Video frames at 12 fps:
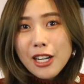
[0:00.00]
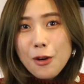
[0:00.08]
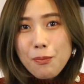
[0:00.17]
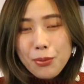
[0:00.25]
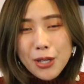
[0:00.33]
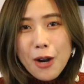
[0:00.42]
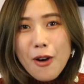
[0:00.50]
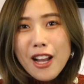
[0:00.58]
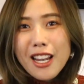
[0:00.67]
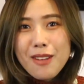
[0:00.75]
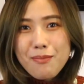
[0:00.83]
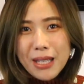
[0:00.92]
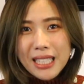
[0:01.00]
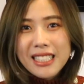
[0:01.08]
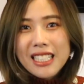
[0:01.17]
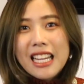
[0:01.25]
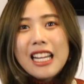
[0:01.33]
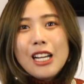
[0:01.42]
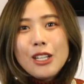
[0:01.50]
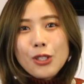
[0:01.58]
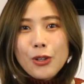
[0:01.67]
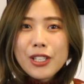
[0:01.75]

然后不要忘了明天同